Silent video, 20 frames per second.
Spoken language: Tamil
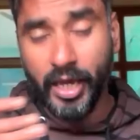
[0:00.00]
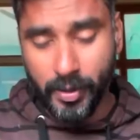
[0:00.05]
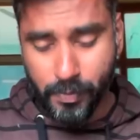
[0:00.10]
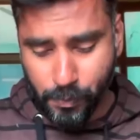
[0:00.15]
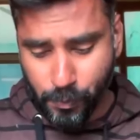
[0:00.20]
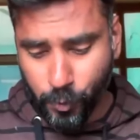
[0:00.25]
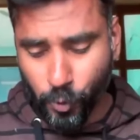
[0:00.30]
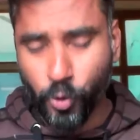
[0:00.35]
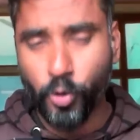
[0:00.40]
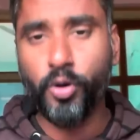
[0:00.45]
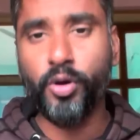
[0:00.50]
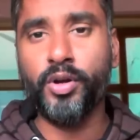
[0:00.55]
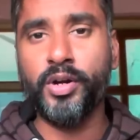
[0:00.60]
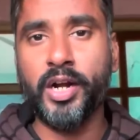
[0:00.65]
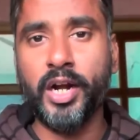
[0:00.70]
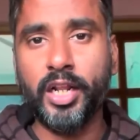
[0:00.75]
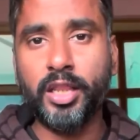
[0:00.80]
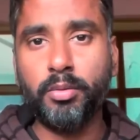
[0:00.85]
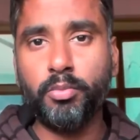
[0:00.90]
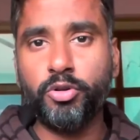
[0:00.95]
இப்போ
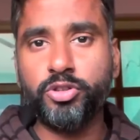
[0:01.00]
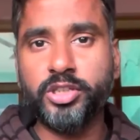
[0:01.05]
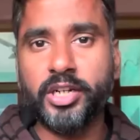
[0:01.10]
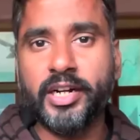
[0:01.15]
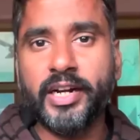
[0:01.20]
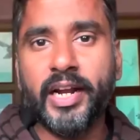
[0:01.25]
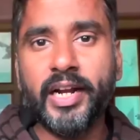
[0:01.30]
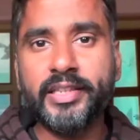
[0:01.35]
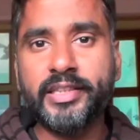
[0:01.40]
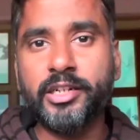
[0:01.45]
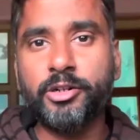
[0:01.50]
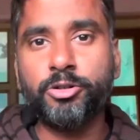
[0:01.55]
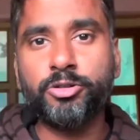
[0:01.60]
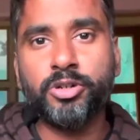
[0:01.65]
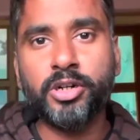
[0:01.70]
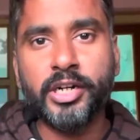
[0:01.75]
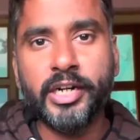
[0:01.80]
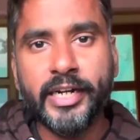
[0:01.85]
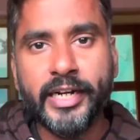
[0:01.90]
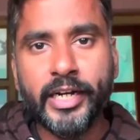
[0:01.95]
நடந்து முடிஞ்ச ரெண்டாயிரத்தி
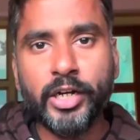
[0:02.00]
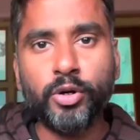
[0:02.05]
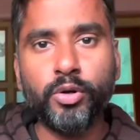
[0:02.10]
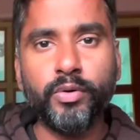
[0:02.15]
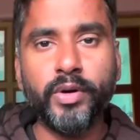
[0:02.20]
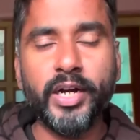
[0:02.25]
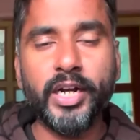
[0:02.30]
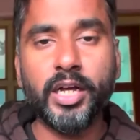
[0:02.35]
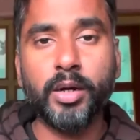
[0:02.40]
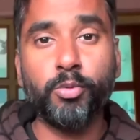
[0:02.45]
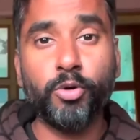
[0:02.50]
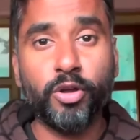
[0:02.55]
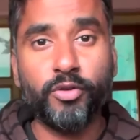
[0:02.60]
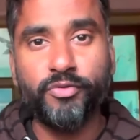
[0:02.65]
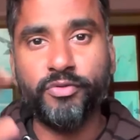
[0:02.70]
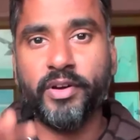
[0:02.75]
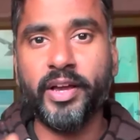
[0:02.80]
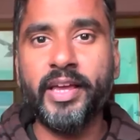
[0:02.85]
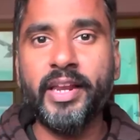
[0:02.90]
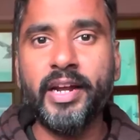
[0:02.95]
இருபத்தி ரெண்டு டி டுவெண்டி வேர்ல்டு கப்புடைய
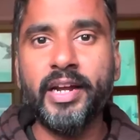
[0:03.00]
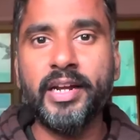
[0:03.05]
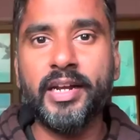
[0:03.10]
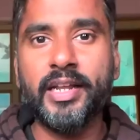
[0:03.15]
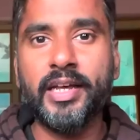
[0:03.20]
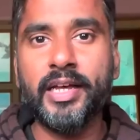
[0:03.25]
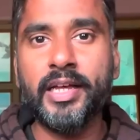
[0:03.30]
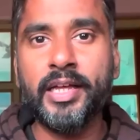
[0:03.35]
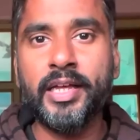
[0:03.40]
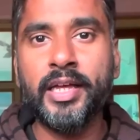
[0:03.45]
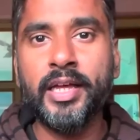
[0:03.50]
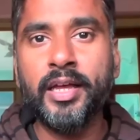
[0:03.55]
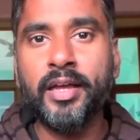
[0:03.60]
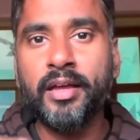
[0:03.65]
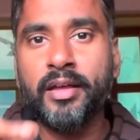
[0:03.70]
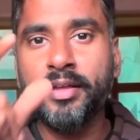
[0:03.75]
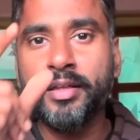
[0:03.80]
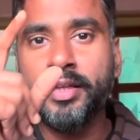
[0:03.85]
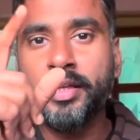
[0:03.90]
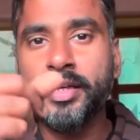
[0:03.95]
ஃபைனலில்
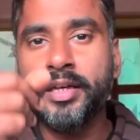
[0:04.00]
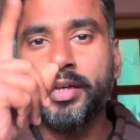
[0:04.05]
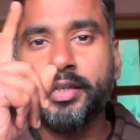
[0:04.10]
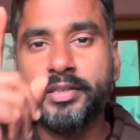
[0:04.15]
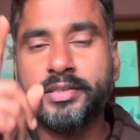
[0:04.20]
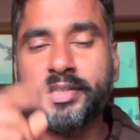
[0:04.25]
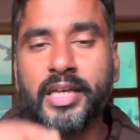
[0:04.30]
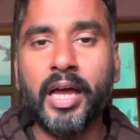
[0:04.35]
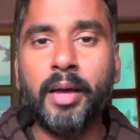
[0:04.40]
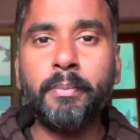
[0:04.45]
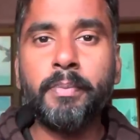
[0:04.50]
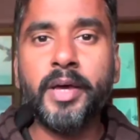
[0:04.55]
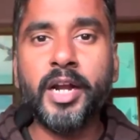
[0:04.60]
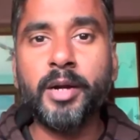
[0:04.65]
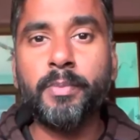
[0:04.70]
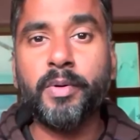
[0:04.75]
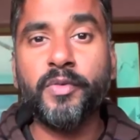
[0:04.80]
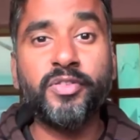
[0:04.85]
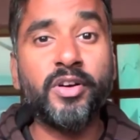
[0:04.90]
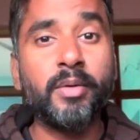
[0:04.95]

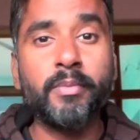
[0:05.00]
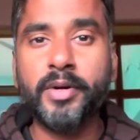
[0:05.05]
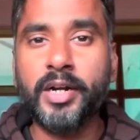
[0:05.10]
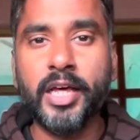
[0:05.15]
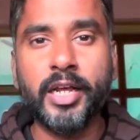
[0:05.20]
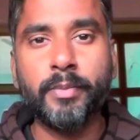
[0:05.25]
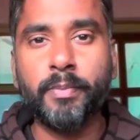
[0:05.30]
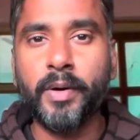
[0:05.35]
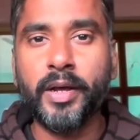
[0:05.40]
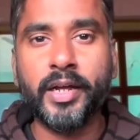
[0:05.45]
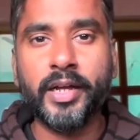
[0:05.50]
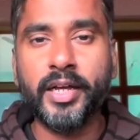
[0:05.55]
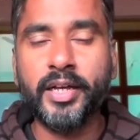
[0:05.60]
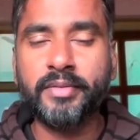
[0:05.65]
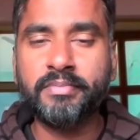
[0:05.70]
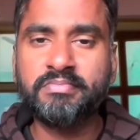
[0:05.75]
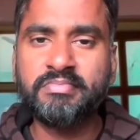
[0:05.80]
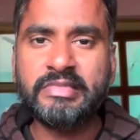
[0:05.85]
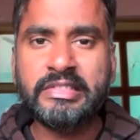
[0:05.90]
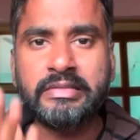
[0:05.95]
சாம்கரன் பெர்ஃபார்ம் பண்ணார் பாருங்க
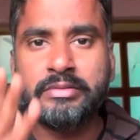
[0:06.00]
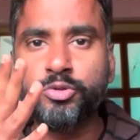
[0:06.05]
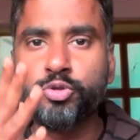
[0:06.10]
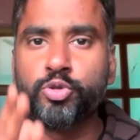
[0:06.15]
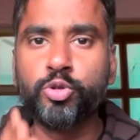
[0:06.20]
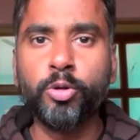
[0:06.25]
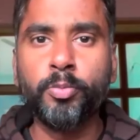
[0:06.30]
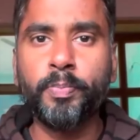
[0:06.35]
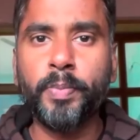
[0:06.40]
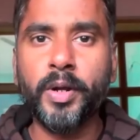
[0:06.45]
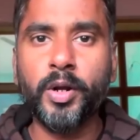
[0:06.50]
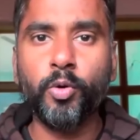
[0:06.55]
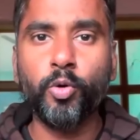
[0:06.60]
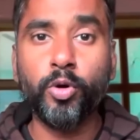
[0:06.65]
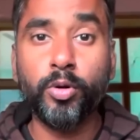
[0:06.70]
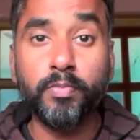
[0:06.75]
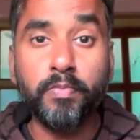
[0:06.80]
சூப்பர் ஒரு